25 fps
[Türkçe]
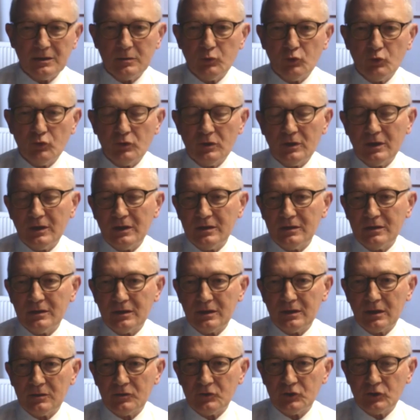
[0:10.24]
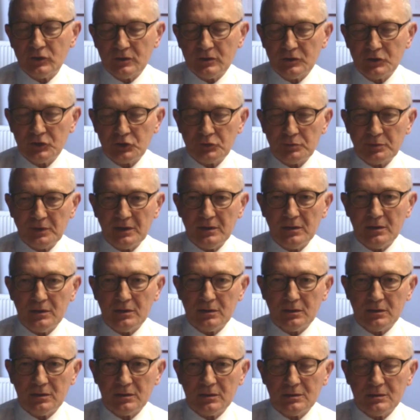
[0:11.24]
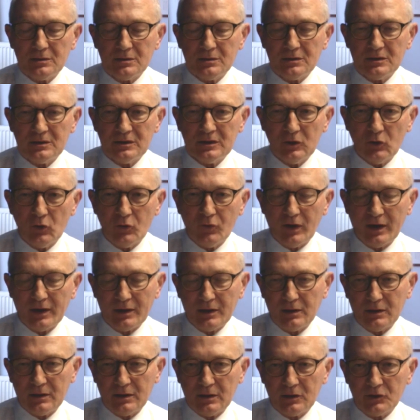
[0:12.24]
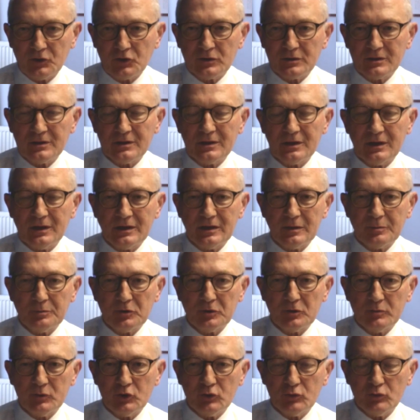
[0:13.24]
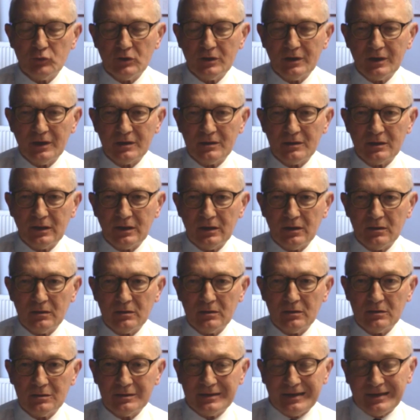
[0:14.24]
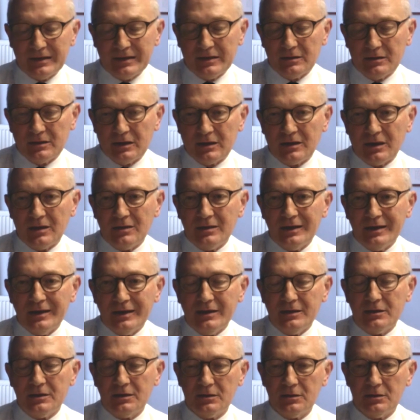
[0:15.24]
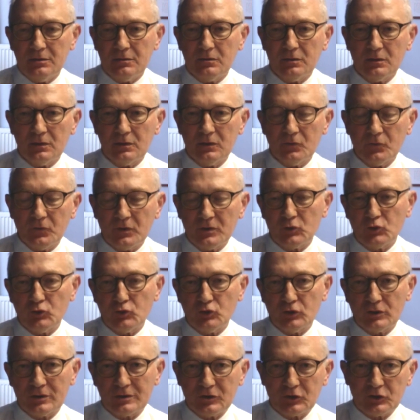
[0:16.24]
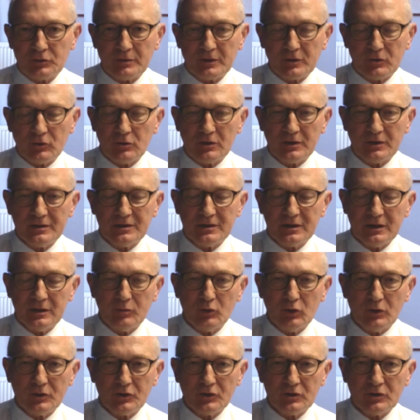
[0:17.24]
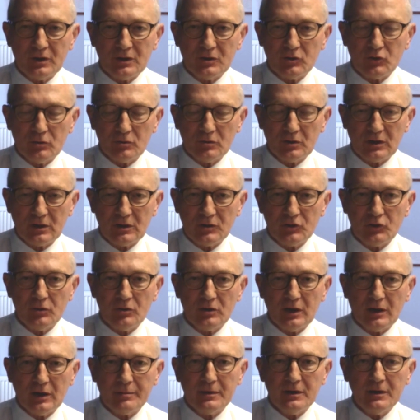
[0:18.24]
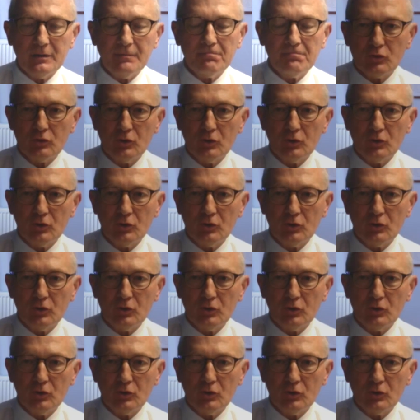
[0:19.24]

bugün yayınlanan çalışma e, Sinovac aşısıyla yapılmış dünyada yayınlanan ilk e, faz 3 çalışma. Dolayısıyla bu açıdan son derece önemli.